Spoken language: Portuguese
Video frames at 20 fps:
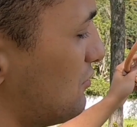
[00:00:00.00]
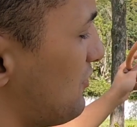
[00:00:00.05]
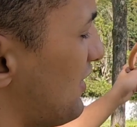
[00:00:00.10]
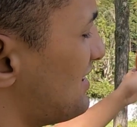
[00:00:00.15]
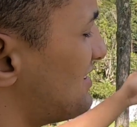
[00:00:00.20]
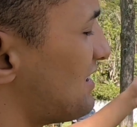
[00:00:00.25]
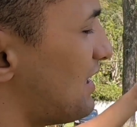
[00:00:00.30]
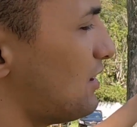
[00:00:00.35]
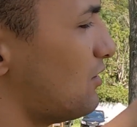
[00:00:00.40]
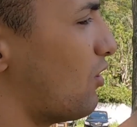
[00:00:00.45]
Não
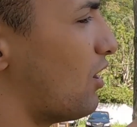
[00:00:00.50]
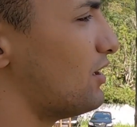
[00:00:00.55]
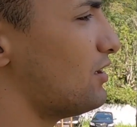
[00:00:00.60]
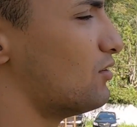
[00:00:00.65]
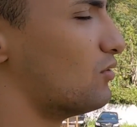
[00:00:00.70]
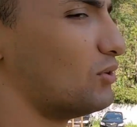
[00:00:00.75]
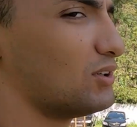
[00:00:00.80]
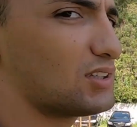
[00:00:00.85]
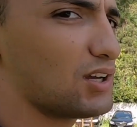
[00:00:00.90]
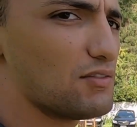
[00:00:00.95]
vai sair nó
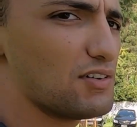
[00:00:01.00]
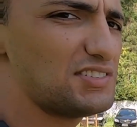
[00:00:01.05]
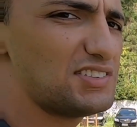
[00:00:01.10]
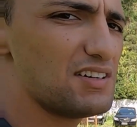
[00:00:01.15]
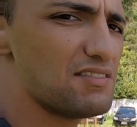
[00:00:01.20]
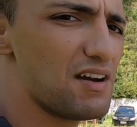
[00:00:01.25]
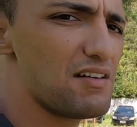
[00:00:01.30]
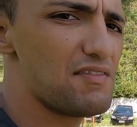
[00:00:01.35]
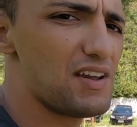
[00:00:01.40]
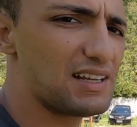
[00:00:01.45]
nenhum, então
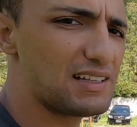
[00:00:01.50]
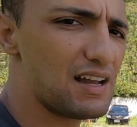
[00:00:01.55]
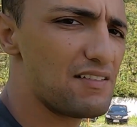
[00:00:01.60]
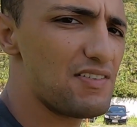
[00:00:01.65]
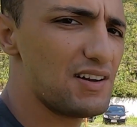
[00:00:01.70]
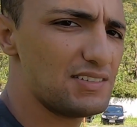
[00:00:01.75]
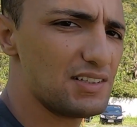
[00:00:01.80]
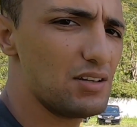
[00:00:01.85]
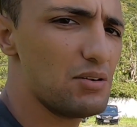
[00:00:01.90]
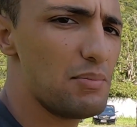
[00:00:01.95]
você vai ver que
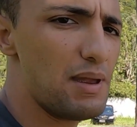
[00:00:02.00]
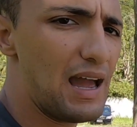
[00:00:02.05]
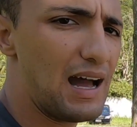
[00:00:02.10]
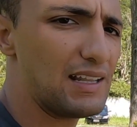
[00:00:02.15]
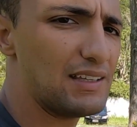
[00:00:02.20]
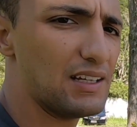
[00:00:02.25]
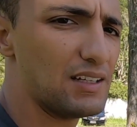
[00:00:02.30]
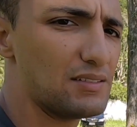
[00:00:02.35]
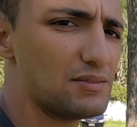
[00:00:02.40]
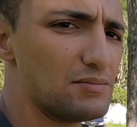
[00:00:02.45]
está fazendo
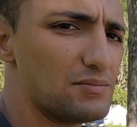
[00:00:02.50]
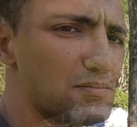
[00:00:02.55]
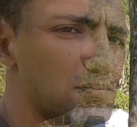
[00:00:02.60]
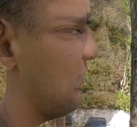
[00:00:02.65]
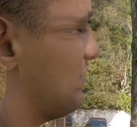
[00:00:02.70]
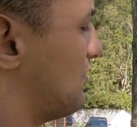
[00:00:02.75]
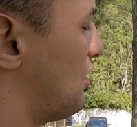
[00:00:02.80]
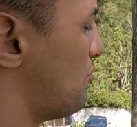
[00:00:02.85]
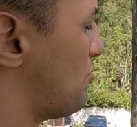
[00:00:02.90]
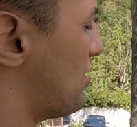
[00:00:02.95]
merda.
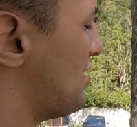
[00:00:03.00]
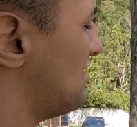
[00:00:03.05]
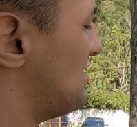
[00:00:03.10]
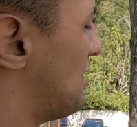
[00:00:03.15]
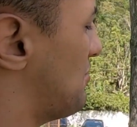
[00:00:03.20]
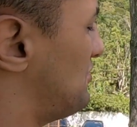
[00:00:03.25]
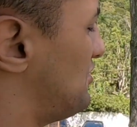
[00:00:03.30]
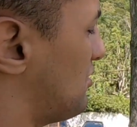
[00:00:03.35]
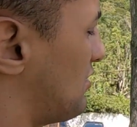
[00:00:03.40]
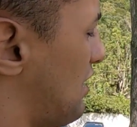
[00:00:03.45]
Então, por
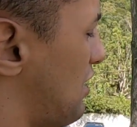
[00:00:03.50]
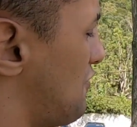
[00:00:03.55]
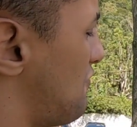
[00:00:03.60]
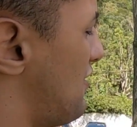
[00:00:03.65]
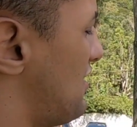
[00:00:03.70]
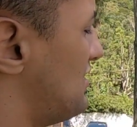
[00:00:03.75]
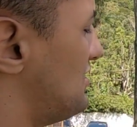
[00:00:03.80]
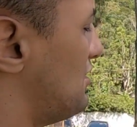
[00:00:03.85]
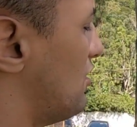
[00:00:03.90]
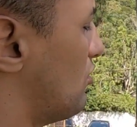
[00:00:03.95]
exemplo, se eu quero
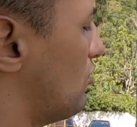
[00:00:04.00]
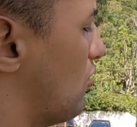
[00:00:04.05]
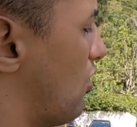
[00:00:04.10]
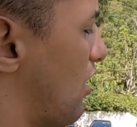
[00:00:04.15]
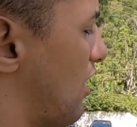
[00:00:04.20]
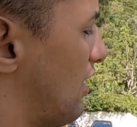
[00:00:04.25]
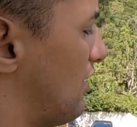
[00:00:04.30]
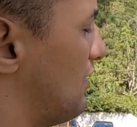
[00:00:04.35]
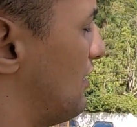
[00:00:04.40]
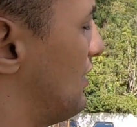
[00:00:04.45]
fazer o
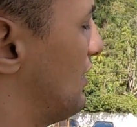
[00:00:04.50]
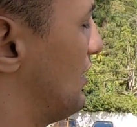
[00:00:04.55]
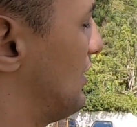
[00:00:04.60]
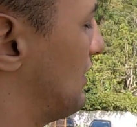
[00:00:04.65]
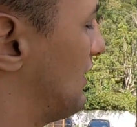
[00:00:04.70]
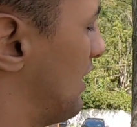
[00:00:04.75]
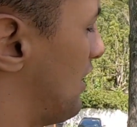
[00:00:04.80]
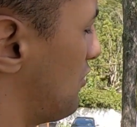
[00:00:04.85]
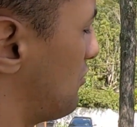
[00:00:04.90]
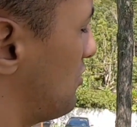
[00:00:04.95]
nó,
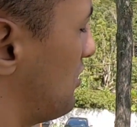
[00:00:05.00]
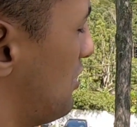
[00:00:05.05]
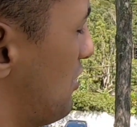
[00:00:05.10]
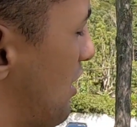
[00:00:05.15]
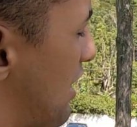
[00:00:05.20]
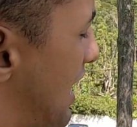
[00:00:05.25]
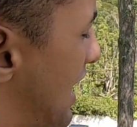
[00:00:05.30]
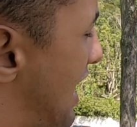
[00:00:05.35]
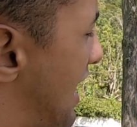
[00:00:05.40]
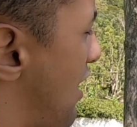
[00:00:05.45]
quero que
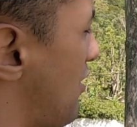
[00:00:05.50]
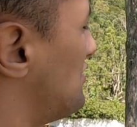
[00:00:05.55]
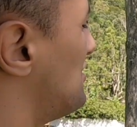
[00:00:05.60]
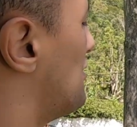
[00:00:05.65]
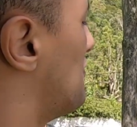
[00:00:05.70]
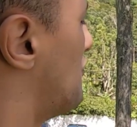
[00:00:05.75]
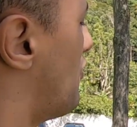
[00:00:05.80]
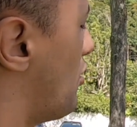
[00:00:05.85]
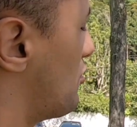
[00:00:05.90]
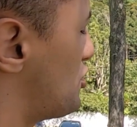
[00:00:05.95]
a
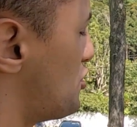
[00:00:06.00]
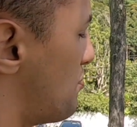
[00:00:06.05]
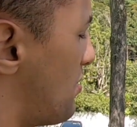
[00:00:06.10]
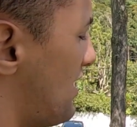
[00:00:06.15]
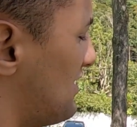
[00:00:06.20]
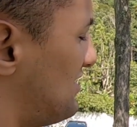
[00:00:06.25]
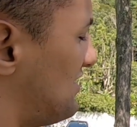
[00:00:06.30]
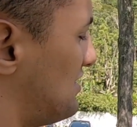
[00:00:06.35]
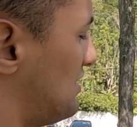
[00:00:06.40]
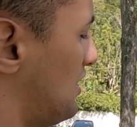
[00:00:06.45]
alça volte
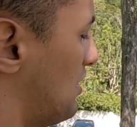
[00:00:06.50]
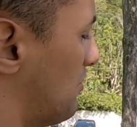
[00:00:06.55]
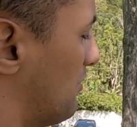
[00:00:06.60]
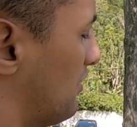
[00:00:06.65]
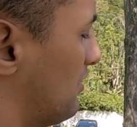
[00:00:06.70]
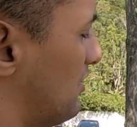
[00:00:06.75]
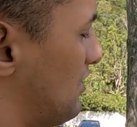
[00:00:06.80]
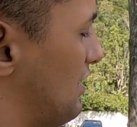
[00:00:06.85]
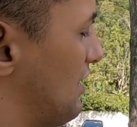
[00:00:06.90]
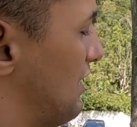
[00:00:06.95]
para cima
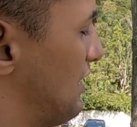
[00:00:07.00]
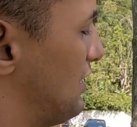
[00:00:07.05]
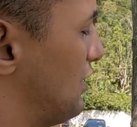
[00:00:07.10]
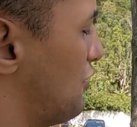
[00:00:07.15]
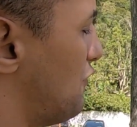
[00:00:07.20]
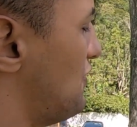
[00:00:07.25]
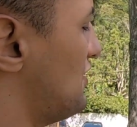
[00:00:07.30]
e eu